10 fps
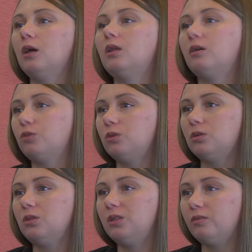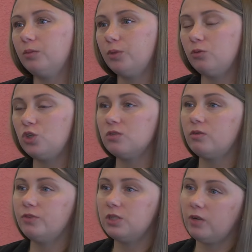Да, вот э, недавно мы
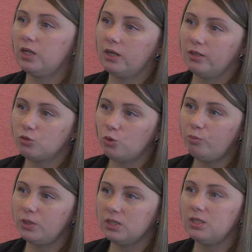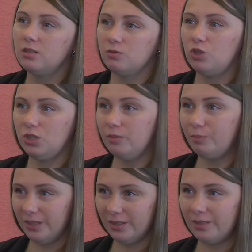участвовали в фестивале «Калейдоскоп», приносили свой
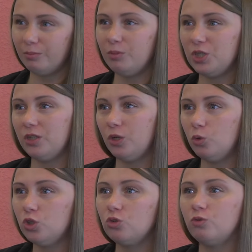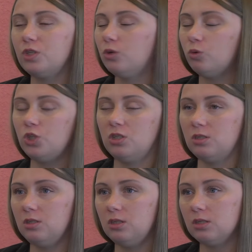3D-принтер, мы печатали кошечку, всех очень
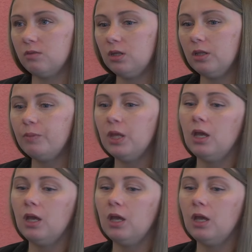заинтересовало.